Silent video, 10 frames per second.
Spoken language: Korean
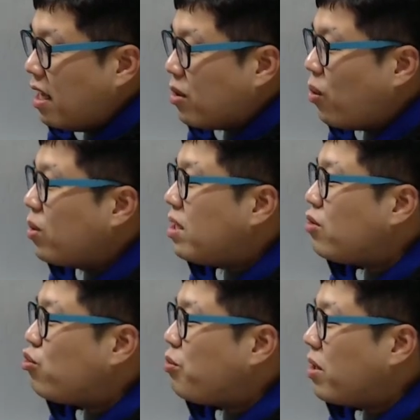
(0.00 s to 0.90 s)

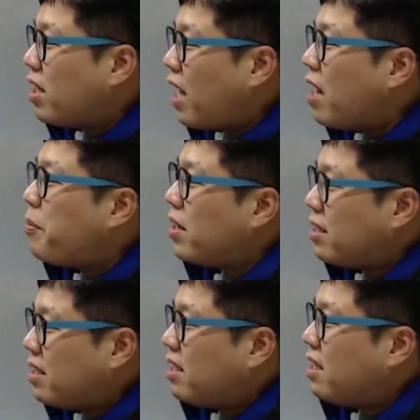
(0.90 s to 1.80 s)
동생 주변에
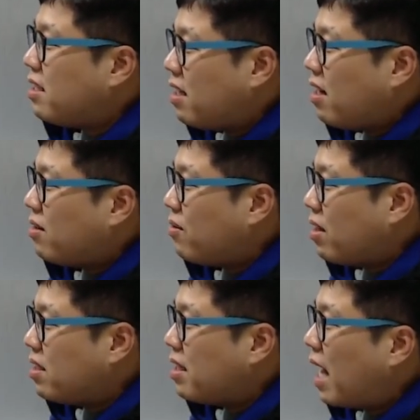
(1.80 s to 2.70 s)
날파리들이 끼기 시작하는 거야.
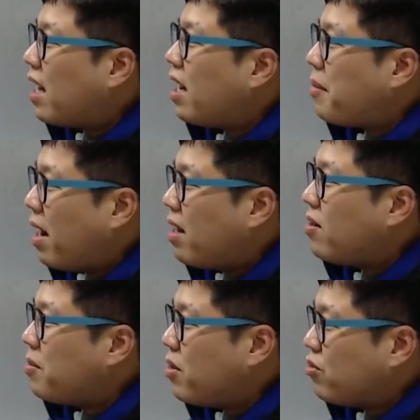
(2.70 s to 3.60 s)
이제 나라가
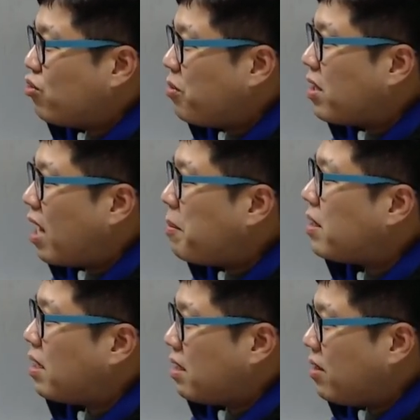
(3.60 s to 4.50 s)
망하려면 주변에
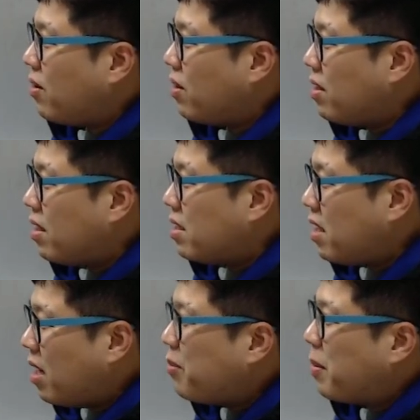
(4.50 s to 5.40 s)
날파리가 끼어.
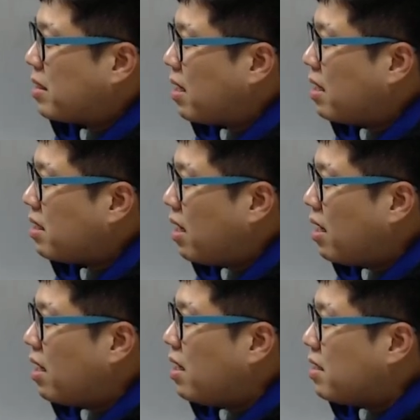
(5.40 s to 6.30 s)
사람도 마찬가지야.
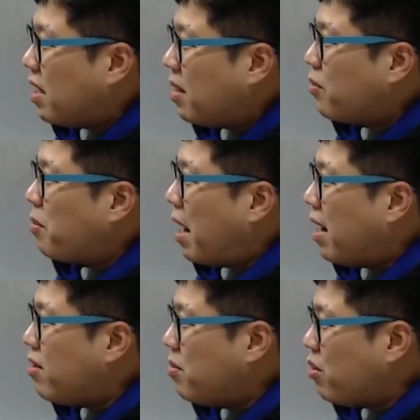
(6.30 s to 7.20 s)
사람도
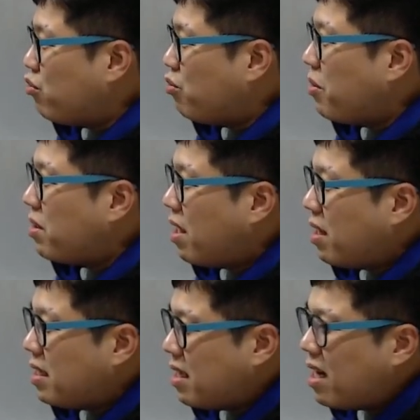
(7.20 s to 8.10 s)
망하려면
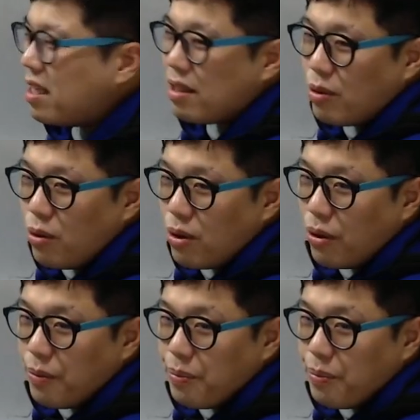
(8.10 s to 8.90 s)
주변에 이상한 애들 꼬여.